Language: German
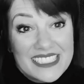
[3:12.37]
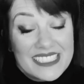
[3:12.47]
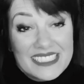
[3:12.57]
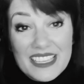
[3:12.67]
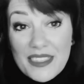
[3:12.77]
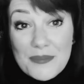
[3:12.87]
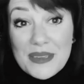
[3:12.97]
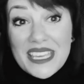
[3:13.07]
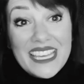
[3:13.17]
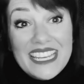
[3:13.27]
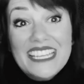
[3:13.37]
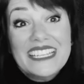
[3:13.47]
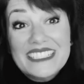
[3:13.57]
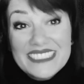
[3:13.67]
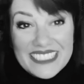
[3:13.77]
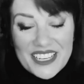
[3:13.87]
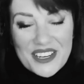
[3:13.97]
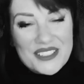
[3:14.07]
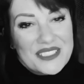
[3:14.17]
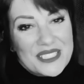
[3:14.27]
It's the beginning.
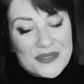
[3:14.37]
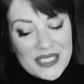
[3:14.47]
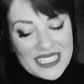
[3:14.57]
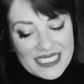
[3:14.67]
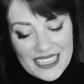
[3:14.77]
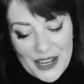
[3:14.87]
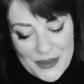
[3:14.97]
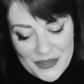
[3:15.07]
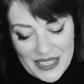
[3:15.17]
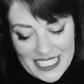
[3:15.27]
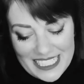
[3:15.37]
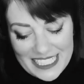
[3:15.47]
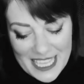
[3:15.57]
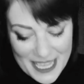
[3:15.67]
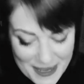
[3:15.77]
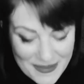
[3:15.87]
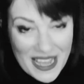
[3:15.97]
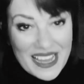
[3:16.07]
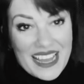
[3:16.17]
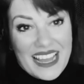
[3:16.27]
Und deswegen, glaube ich, werde ich
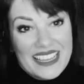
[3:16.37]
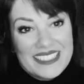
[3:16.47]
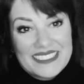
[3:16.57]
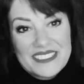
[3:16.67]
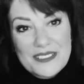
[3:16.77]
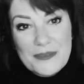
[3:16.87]
immer ein